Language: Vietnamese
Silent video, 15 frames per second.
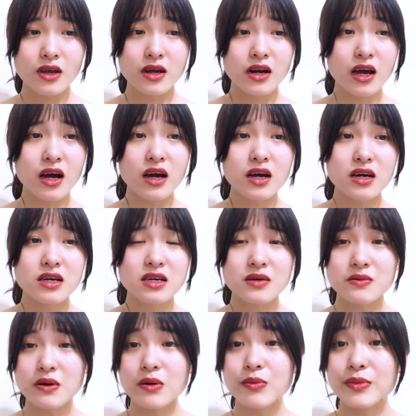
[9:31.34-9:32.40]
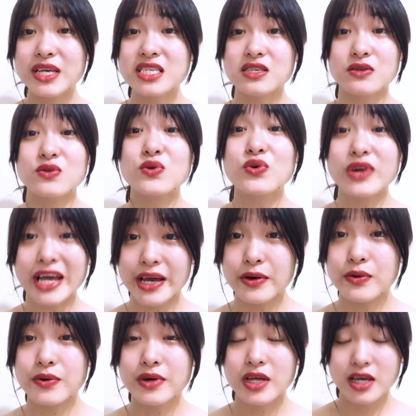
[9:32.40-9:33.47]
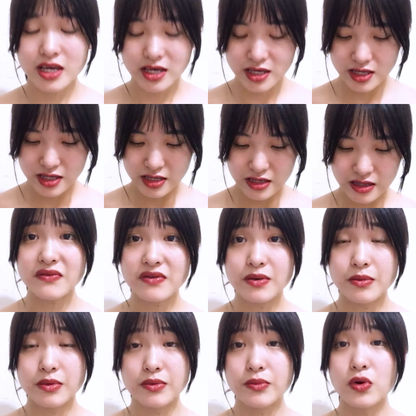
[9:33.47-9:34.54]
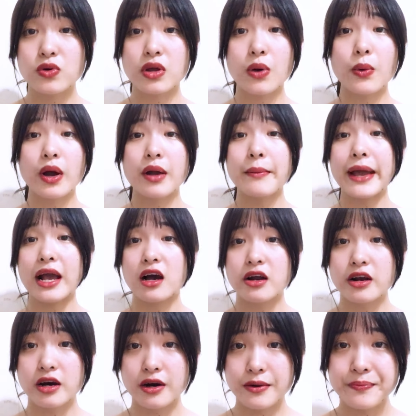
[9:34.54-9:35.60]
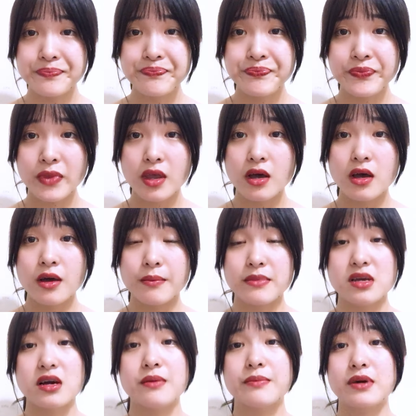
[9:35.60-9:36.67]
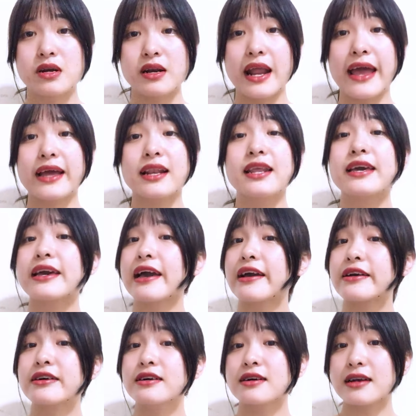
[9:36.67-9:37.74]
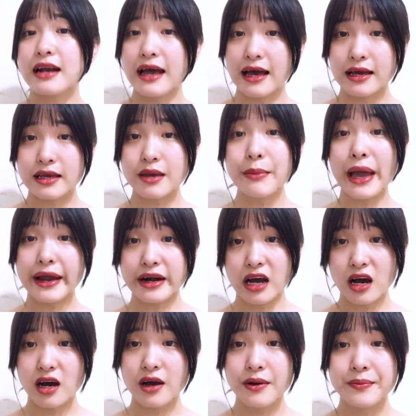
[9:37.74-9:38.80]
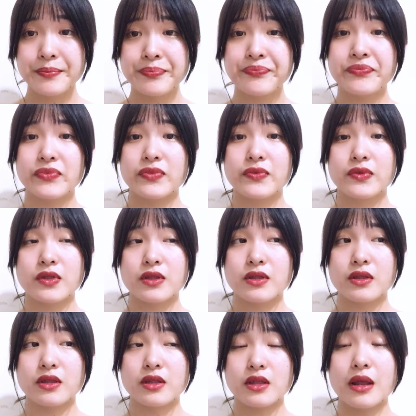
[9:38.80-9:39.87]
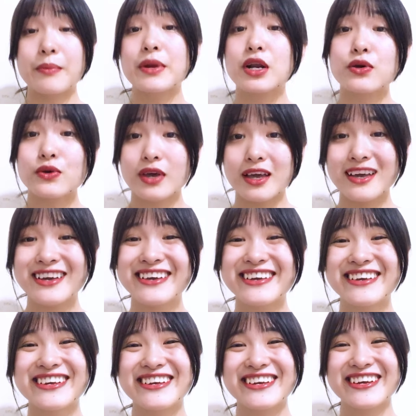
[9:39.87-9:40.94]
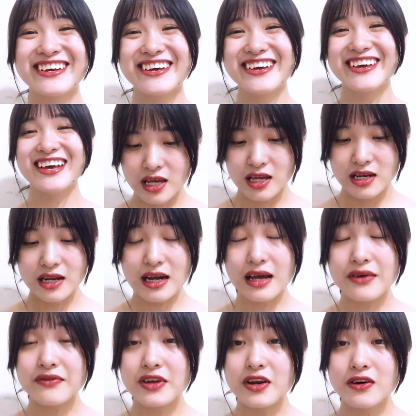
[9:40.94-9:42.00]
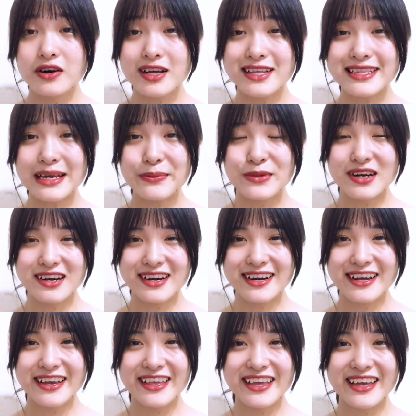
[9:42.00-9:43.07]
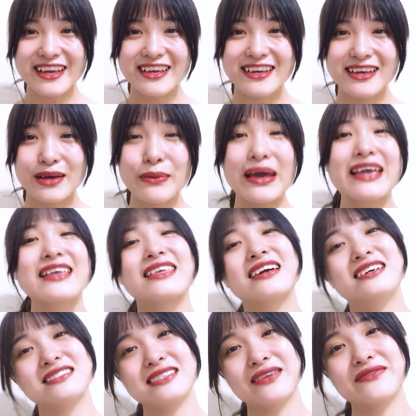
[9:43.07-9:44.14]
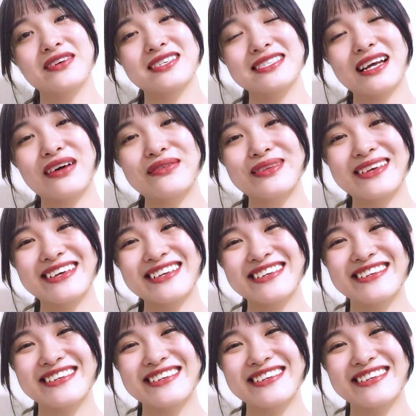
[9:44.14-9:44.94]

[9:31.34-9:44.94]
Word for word: nó không có một miếng sữa chua nào, tại vì mình mua thông qua các bạn order. Bây giờ mình đang liên hệ ngược lại cái bạn đó để mình nói chuyện. Nên là video này tạm ngừng ở đây nha, các bạn chờ xem phần sau nha.